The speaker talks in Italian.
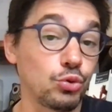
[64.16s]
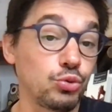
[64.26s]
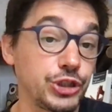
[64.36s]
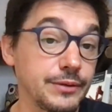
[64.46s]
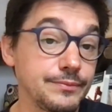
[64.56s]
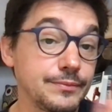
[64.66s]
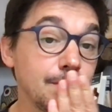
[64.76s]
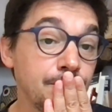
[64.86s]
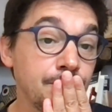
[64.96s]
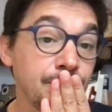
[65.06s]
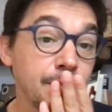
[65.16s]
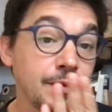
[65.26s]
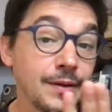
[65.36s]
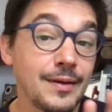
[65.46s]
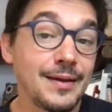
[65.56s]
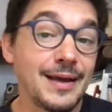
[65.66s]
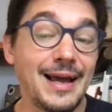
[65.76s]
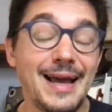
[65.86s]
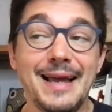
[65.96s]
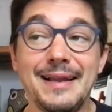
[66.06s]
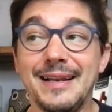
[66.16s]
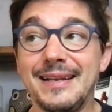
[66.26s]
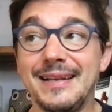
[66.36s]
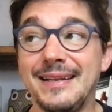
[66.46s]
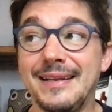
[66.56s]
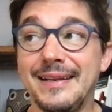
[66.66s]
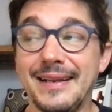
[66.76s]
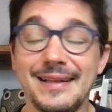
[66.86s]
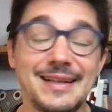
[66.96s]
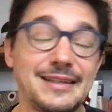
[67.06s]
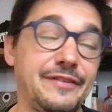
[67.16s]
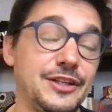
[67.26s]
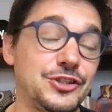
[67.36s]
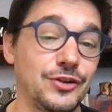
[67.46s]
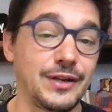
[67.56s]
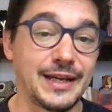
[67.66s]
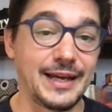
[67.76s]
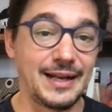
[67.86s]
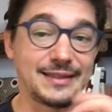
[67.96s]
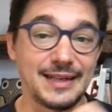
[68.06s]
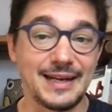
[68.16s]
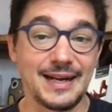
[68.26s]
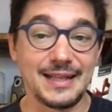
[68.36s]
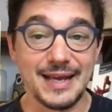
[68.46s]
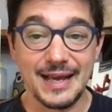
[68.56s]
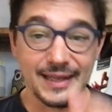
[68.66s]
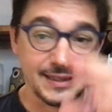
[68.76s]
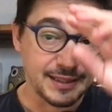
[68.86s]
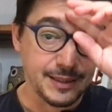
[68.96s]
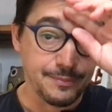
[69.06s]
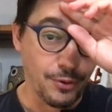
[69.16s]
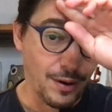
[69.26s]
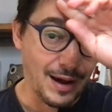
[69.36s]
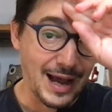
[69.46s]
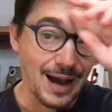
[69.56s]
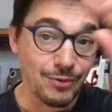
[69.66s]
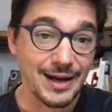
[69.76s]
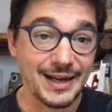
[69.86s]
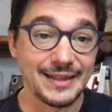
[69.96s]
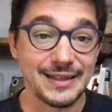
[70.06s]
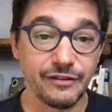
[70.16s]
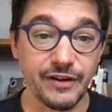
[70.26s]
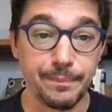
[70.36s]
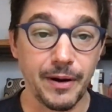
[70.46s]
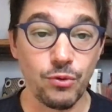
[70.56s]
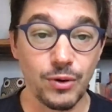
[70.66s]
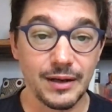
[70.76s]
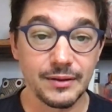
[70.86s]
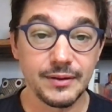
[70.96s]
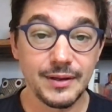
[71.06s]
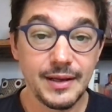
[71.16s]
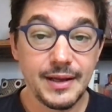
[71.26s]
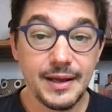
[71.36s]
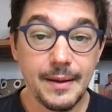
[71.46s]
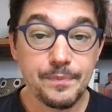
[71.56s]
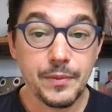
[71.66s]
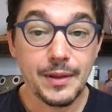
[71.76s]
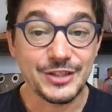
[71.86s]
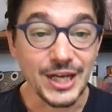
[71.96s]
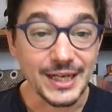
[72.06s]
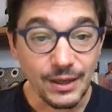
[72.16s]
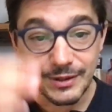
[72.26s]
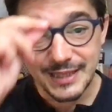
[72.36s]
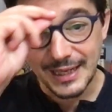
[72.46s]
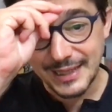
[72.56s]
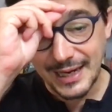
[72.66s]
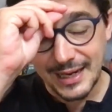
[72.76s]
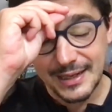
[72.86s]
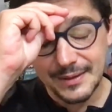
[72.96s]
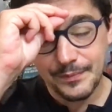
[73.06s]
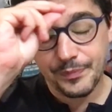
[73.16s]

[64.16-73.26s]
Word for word: o truce. Eh, l- la definizione che la Treccani dà è del tipo ha una grinta da far paura. C'è anche quest'altra,